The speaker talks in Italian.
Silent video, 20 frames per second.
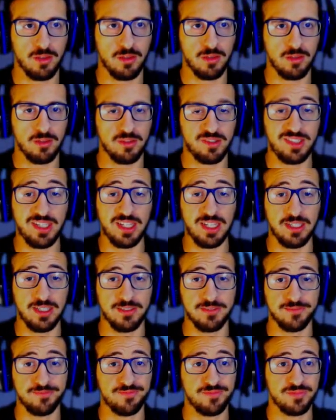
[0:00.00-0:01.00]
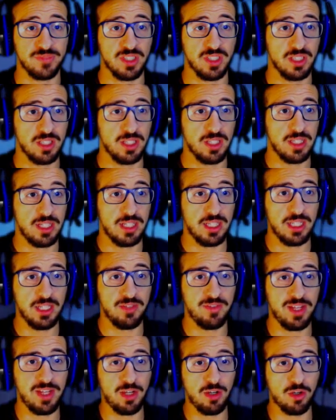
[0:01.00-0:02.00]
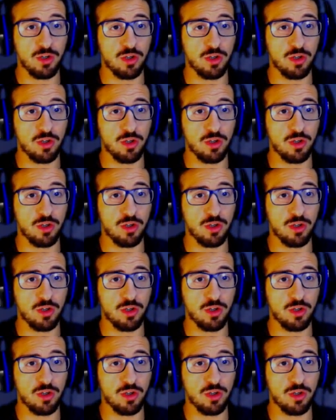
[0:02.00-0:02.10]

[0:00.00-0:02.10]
Sì! Livello